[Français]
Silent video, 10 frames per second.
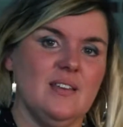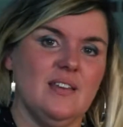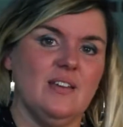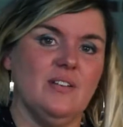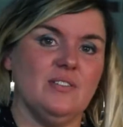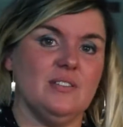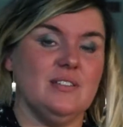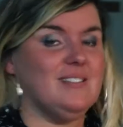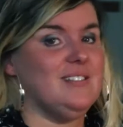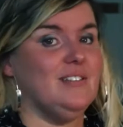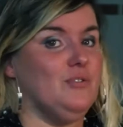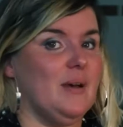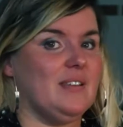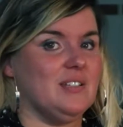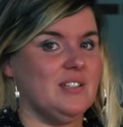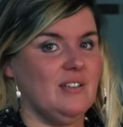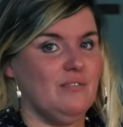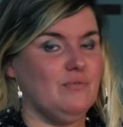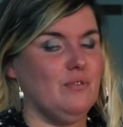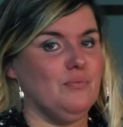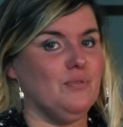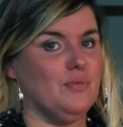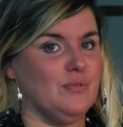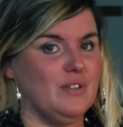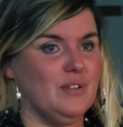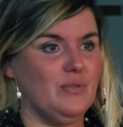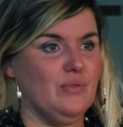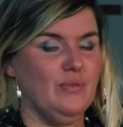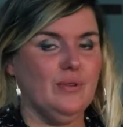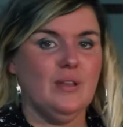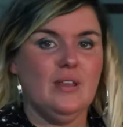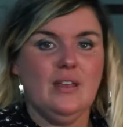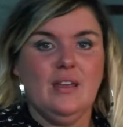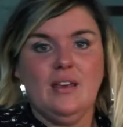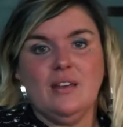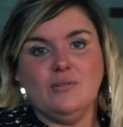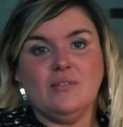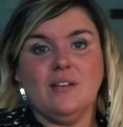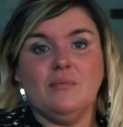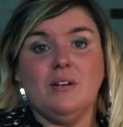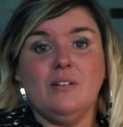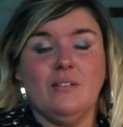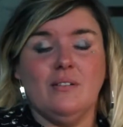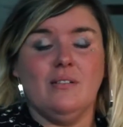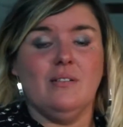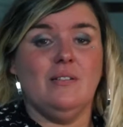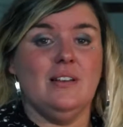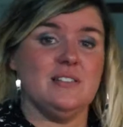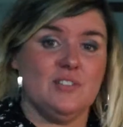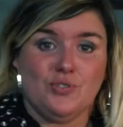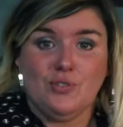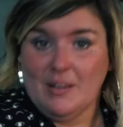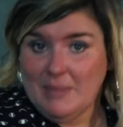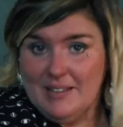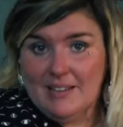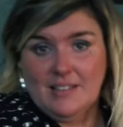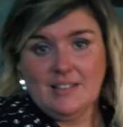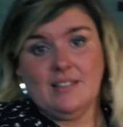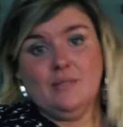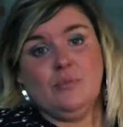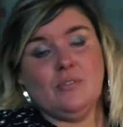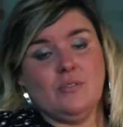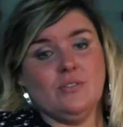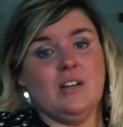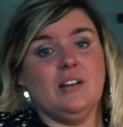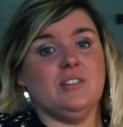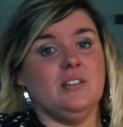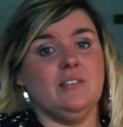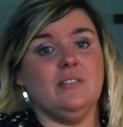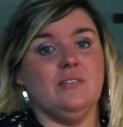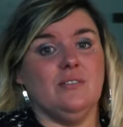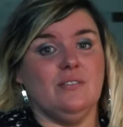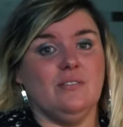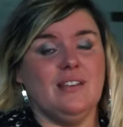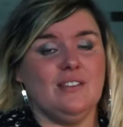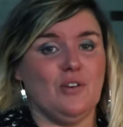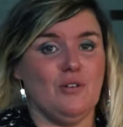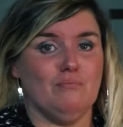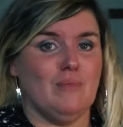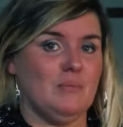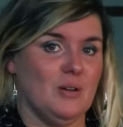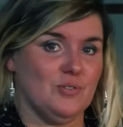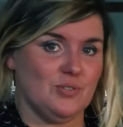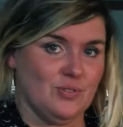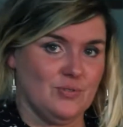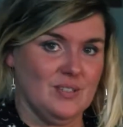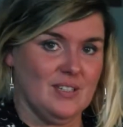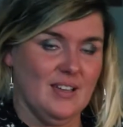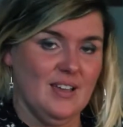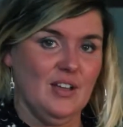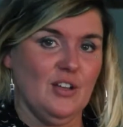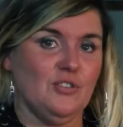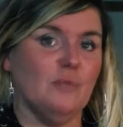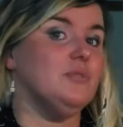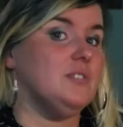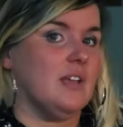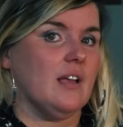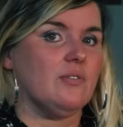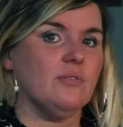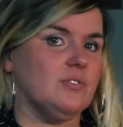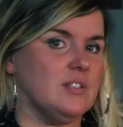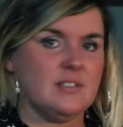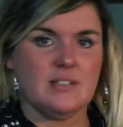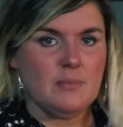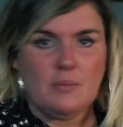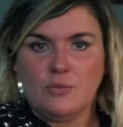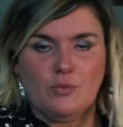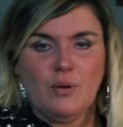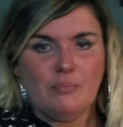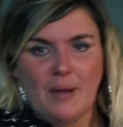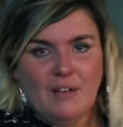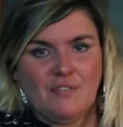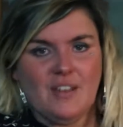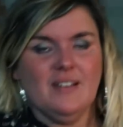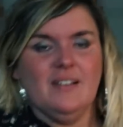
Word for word: et euh, j'ai décidé de partager avec vous un peu mon vécu et notamment les enjeux de la maternité puisque j'ai la chance d'être maman aujourd'hui d'un petit garçon que j'estime absolument parfait